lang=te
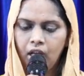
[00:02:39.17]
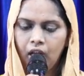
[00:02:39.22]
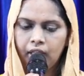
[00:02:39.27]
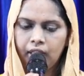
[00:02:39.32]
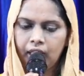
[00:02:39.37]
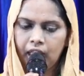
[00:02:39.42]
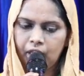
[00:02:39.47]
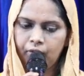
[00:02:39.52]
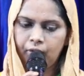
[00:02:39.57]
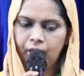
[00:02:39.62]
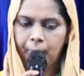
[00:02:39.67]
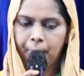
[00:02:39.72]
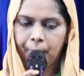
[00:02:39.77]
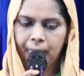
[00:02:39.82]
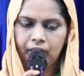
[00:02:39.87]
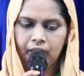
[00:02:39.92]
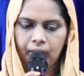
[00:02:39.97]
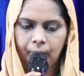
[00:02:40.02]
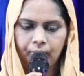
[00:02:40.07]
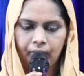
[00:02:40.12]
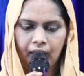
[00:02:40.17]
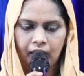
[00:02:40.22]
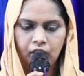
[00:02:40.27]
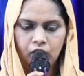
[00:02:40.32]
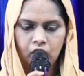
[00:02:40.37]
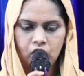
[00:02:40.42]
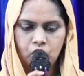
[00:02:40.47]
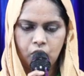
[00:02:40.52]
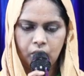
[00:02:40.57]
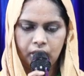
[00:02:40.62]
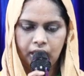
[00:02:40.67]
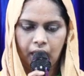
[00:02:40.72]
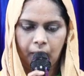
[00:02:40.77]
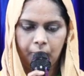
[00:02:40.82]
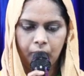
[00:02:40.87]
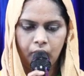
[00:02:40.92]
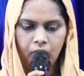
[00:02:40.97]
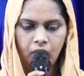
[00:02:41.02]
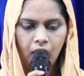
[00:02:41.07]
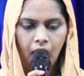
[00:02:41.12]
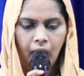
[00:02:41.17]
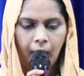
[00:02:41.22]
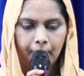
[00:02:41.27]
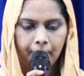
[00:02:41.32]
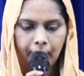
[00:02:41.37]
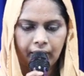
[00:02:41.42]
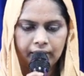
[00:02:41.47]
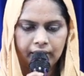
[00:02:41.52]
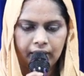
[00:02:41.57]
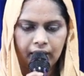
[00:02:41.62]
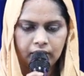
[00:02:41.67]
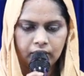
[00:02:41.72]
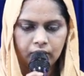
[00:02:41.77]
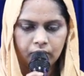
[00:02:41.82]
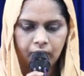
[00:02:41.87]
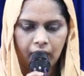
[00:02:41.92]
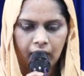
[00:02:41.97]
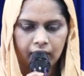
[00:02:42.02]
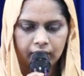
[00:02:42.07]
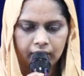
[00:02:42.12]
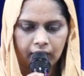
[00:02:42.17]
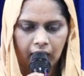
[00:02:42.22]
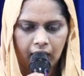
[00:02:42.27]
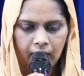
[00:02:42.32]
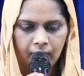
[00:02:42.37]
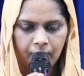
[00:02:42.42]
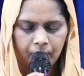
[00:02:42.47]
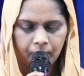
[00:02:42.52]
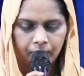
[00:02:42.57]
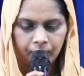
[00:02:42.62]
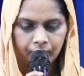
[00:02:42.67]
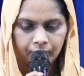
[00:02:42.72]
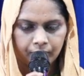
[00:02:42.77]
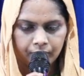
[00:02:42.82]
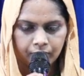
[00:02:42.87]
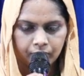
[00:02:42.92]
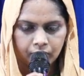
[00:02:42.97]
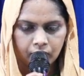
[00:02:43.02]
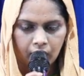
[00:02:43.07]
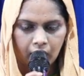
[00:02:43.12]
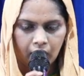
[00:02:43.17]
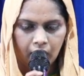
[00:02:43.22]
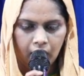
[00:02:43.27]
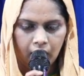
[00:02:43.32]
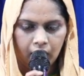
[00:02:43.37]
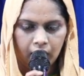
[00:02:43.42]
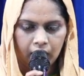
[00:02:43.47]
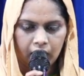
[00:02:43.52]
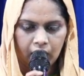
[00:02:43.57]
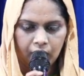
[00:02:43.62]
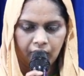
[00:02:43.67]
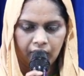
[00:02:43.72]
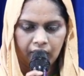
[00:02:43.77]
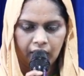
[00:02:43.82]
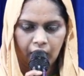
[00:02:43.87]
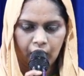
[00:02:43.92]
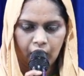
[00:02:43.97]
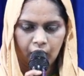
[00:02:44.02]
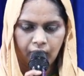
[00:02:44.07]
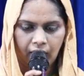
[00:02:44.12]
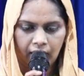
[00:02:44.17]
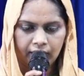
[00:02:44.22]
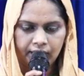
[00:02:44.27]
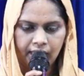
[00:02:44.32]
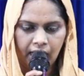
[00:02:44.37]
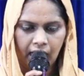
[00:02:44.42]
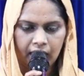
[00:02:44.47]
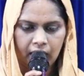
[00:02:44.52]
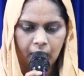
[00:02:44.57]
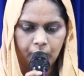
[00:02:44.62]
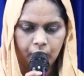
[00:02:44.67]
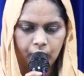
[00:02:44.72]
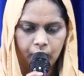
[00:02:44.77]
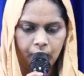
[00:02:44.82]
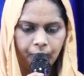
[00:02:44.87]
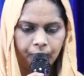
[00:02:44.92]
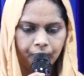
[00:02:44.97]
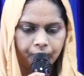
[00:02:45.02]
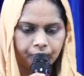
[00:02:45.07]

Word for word: నెరవేర్పండి అది కూడా చూద్దాము మత్తే సువార్త ఇరవై ఏడవ అధ్యాయము